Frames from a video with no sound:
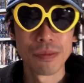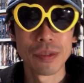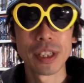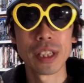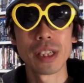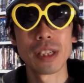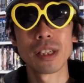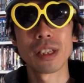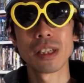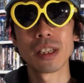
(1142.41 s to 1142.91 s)

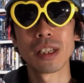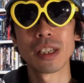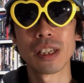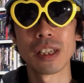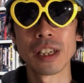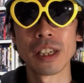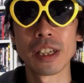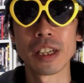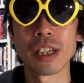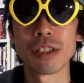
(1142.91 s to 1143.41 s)
で、
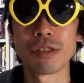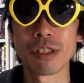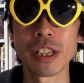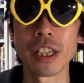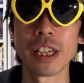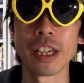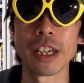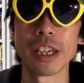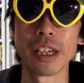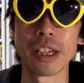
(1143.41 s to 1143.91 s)
えー、映画の
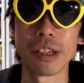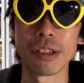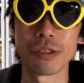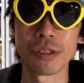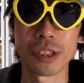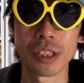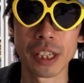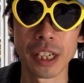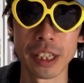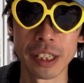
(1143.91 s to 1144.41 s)
ね、え
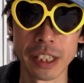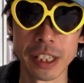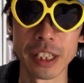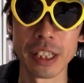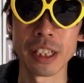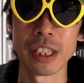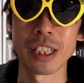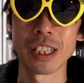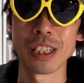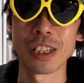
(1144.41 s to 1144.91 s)
吹き替えに、
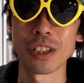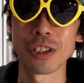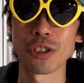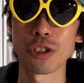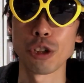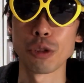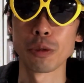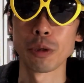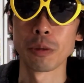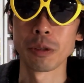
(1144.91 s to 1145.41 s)
え
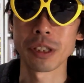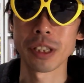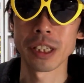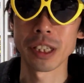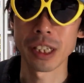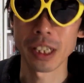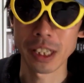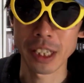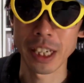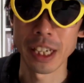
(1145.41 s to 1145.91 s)
興味を持ってい
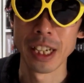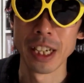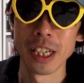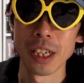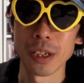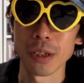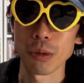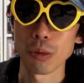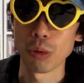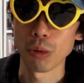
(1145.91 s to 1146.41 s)
ただいて、
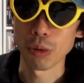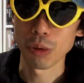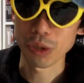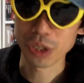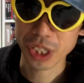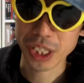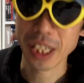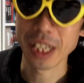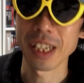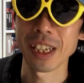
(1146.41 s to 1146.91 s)
こう
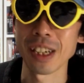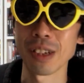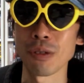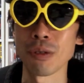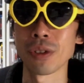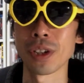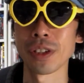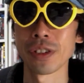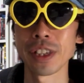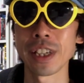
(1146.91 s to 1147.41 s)
して、え
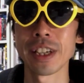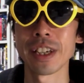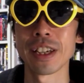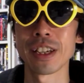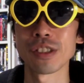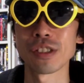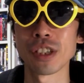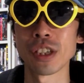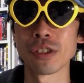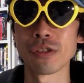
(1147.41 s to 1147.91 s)
今回のね、
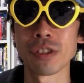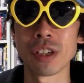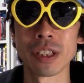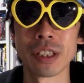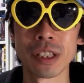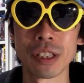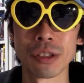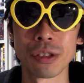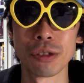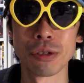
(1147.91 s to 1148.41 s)
え
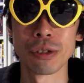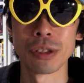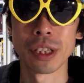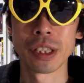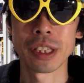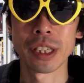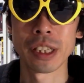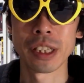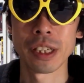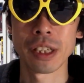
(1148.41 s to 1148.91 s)
クラウドファンディングを
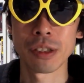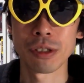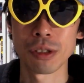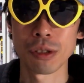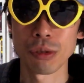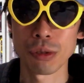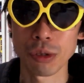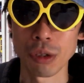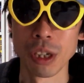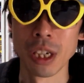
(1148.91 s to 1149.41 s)
やっていただく
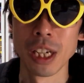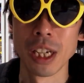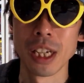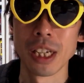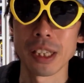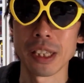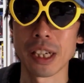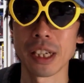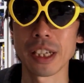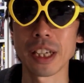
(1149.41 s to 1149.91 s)
ことは
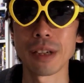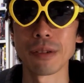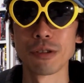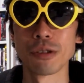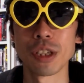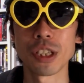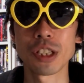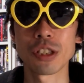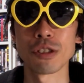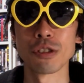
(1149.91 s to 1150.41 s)
大変
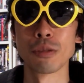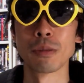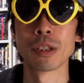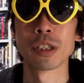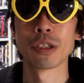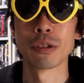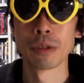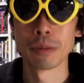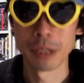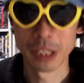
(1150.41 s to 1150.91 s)
嬉しく思っ
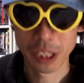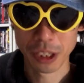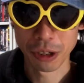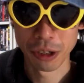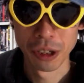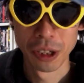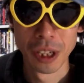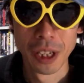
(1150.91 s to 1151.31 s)
ております